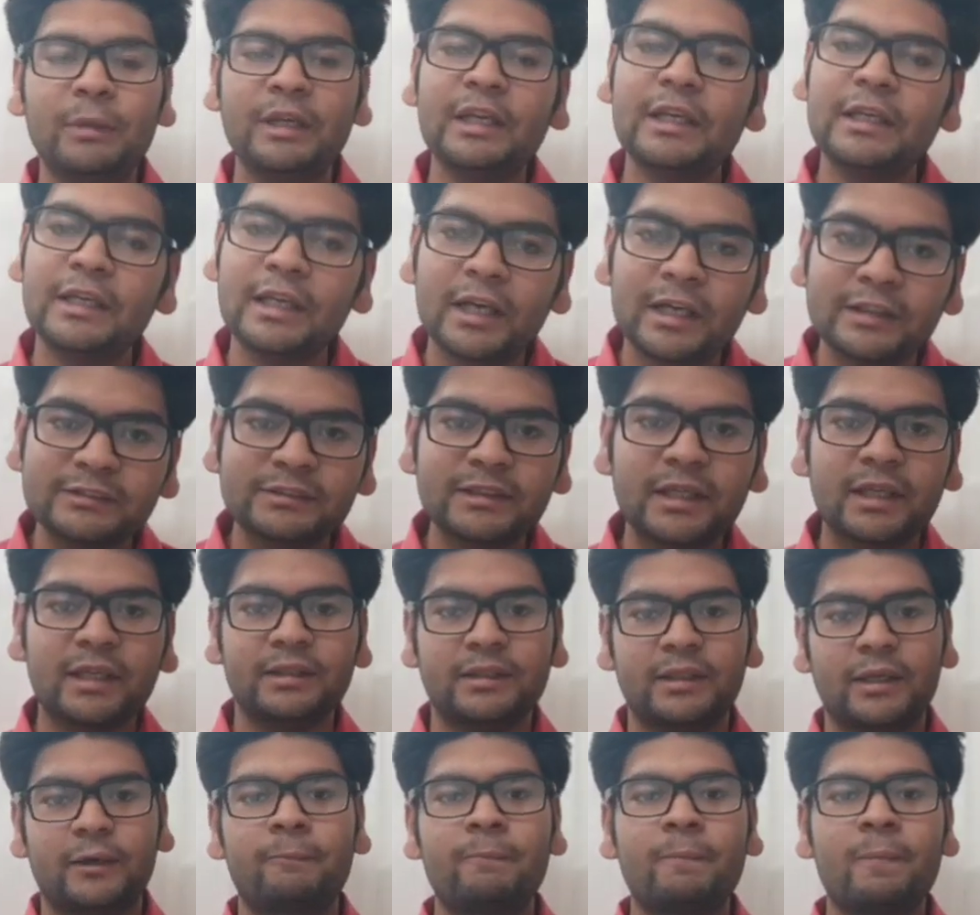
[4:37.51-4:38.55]
मीनिंग नहीं है कहीं से कहीं
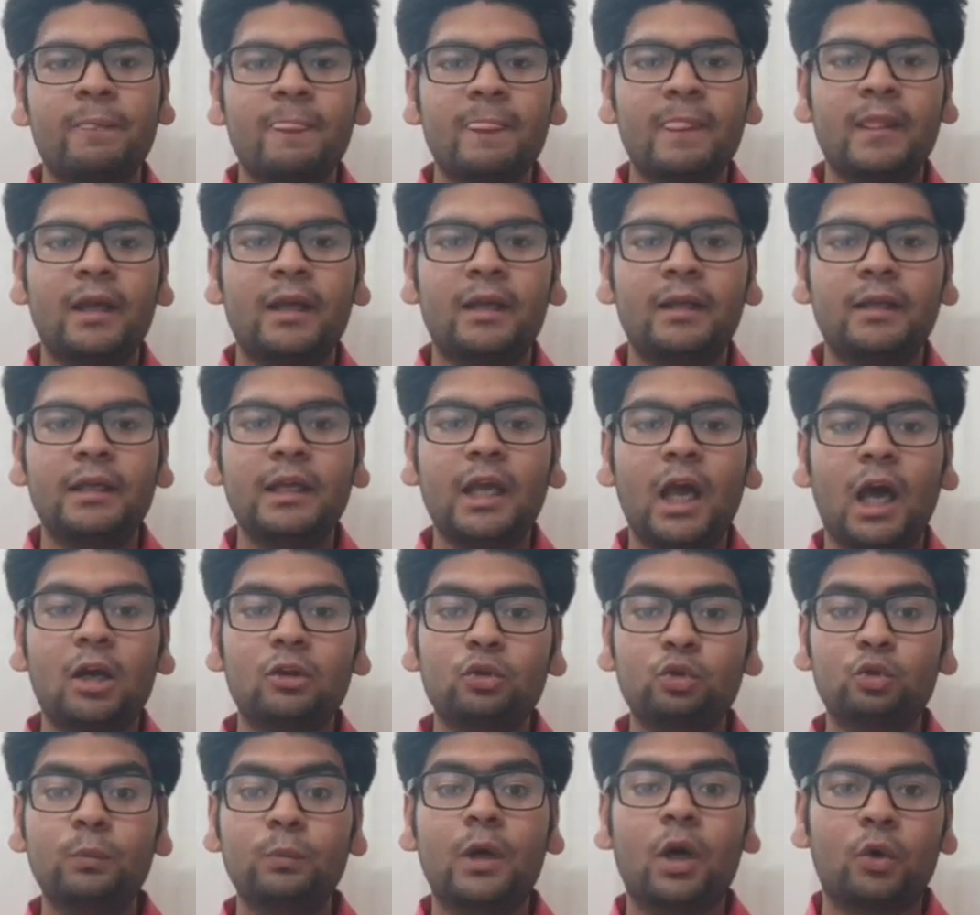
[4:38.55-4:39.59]
तक कि यार
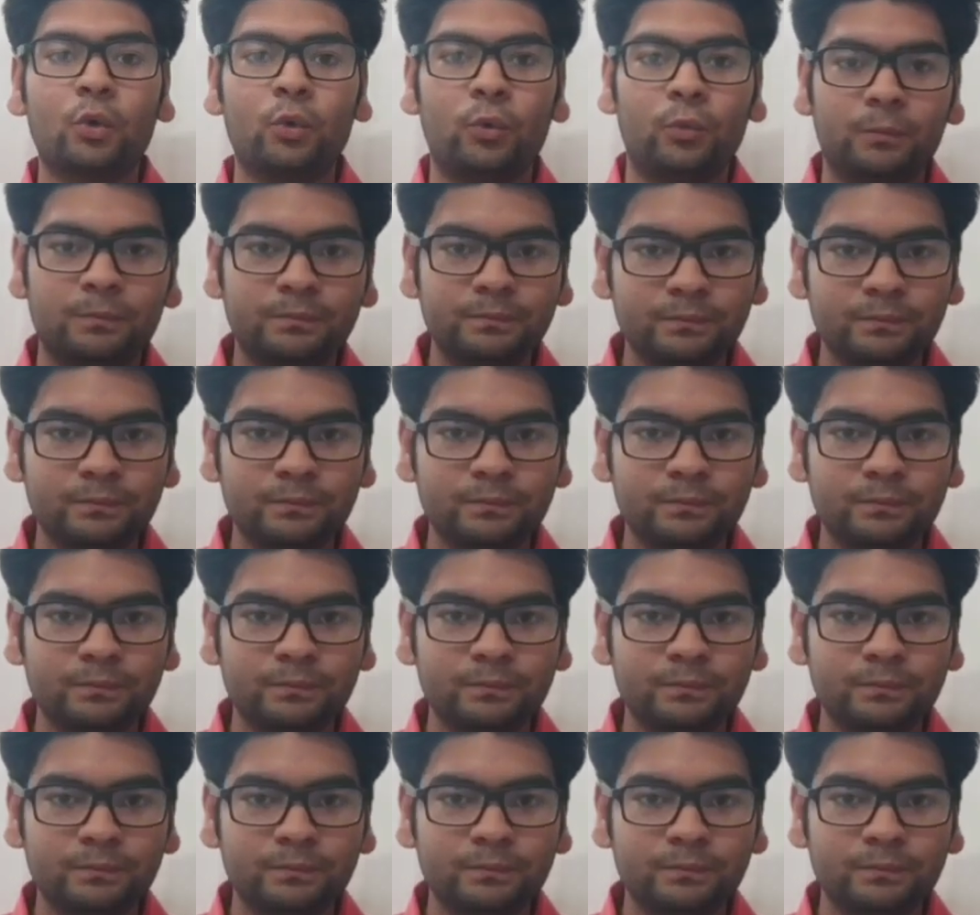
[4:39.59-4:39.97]
तुम करो